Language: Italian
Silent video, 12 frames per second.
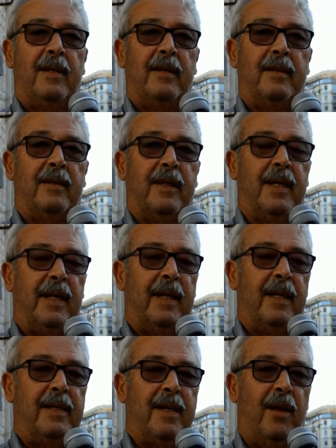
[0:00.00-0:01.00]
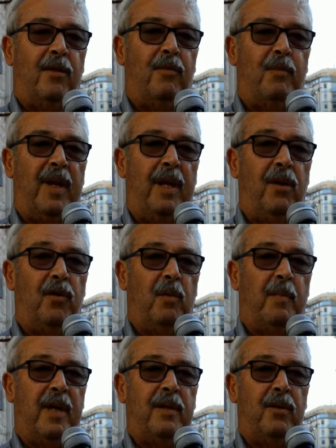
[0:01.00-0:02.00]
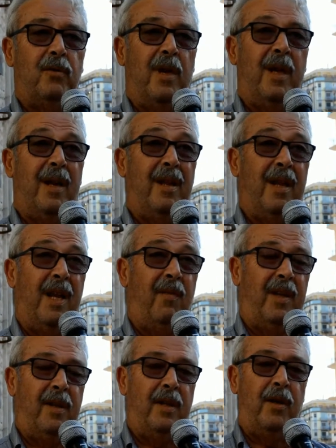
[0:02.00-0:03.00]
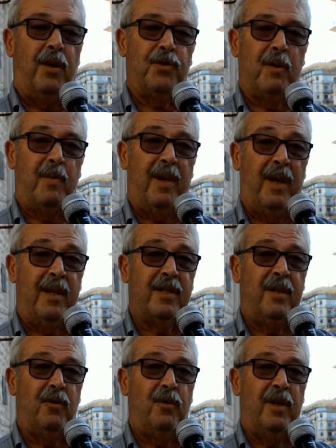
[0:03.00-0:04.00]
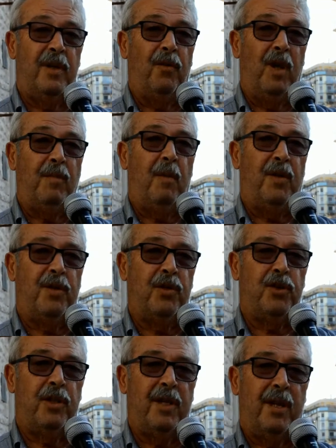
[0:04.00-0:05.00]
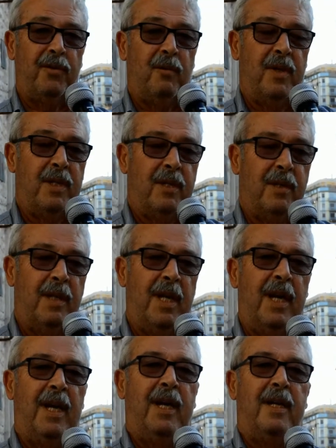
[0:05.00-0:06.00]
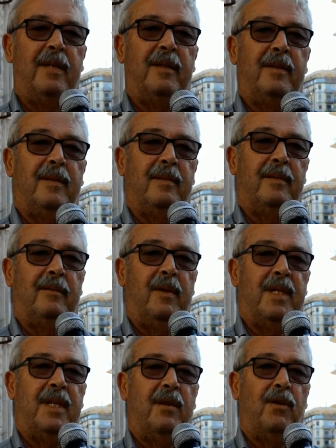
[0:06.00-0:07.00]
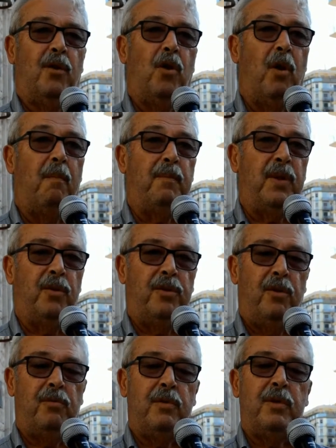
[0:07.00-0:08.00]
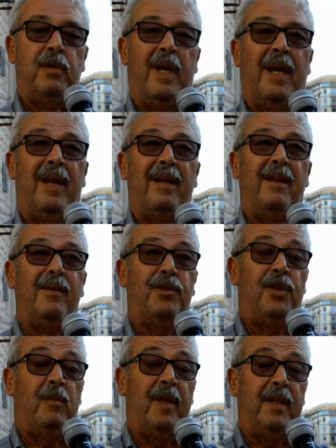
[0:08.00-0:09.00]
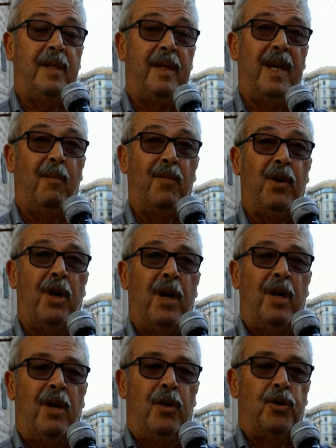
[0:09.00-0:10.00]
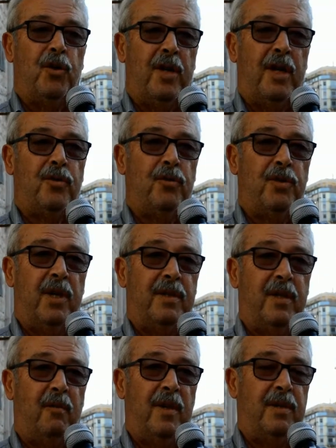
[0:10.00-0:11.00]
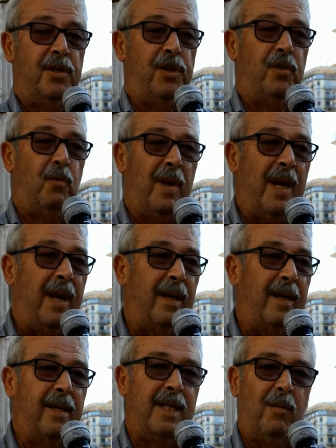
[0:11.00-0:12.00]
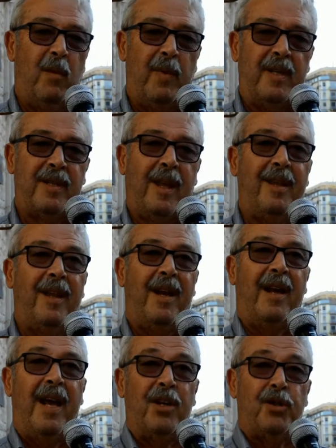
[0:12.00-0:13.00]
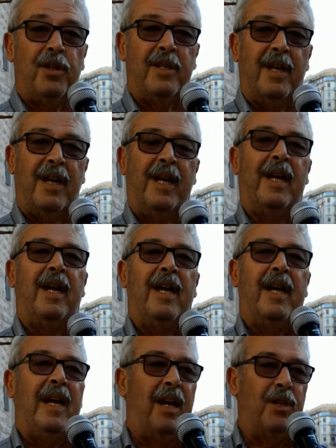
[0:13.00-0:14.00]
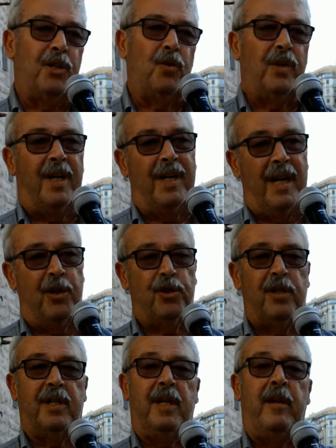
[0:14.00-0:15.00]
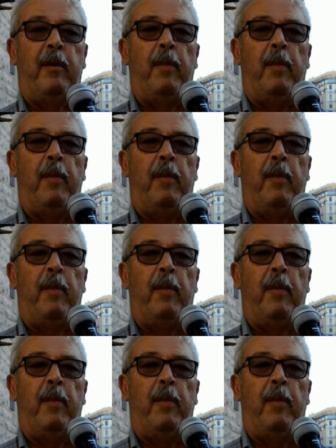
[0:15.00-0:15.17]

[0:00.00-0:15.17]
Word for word: eh, che è stato un periodo particolare della vita del nostro Paese in cui noi abbiamo esercitato questo, eh, questo compito istituzionale. Non ci dimentichiamo ciò che è successo in questi cinque anni. Siamo passati dalla nascita, elezione nascita,